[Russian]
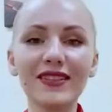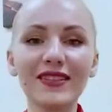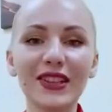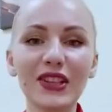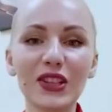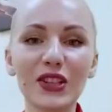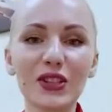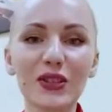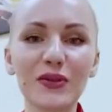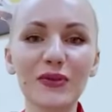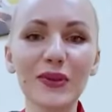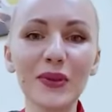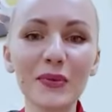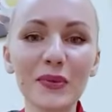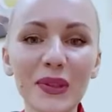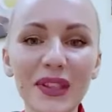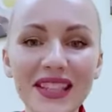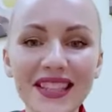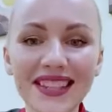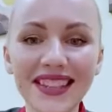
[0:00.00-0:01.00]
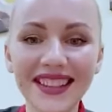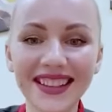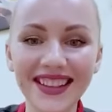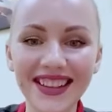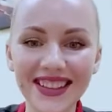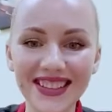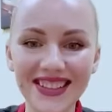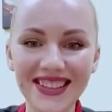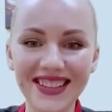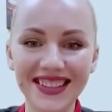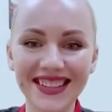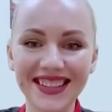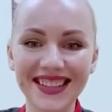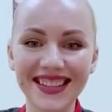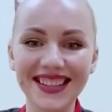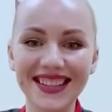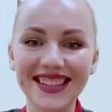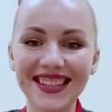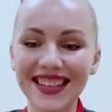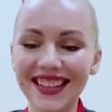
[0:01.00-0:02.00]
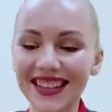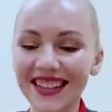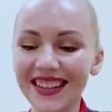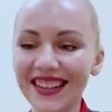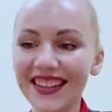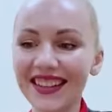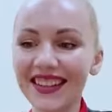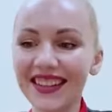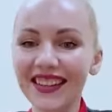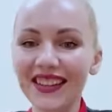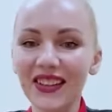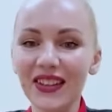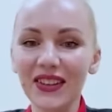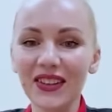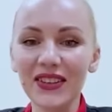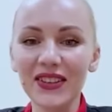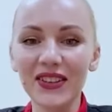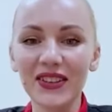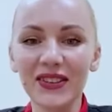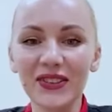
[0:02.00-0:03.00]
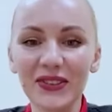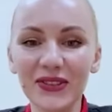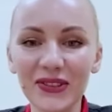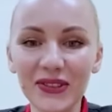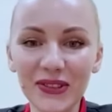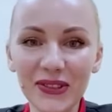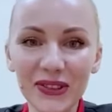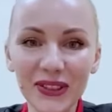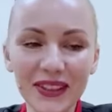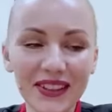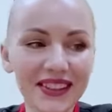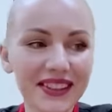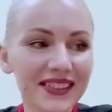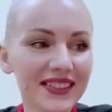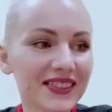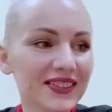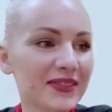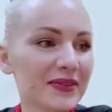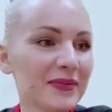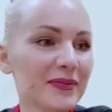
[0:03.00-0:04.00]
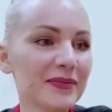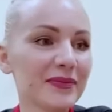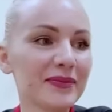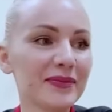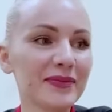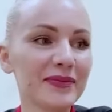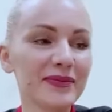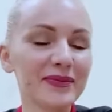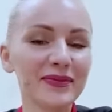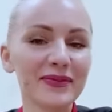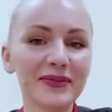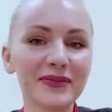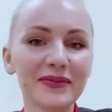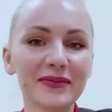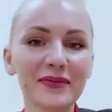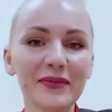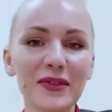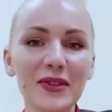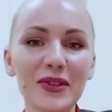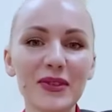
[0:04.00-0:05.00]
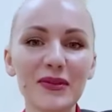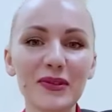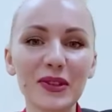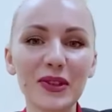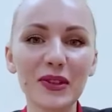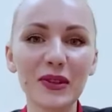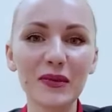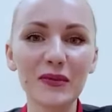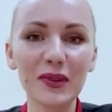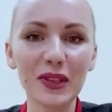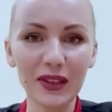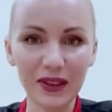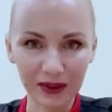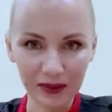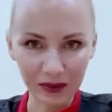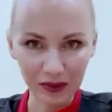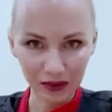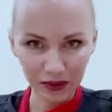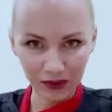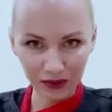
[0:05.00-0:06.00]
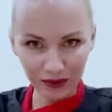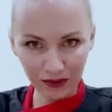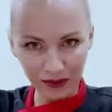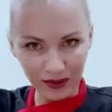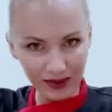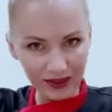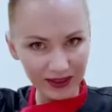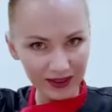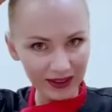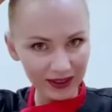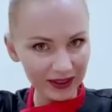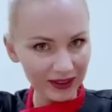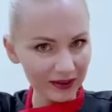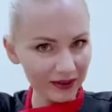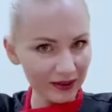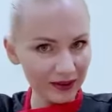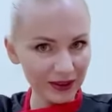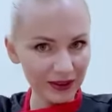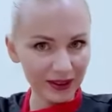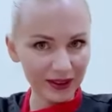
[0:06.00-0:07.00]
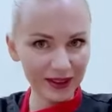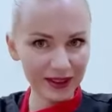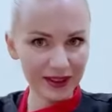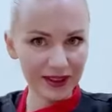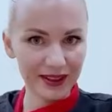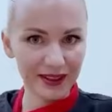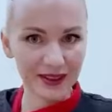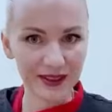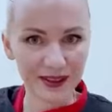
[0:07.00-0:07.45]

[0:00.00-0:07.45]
ничего, мы на стаканчике здесь. Вот. Сегодня у меня... Ой, что у меня какая-то вот эта картина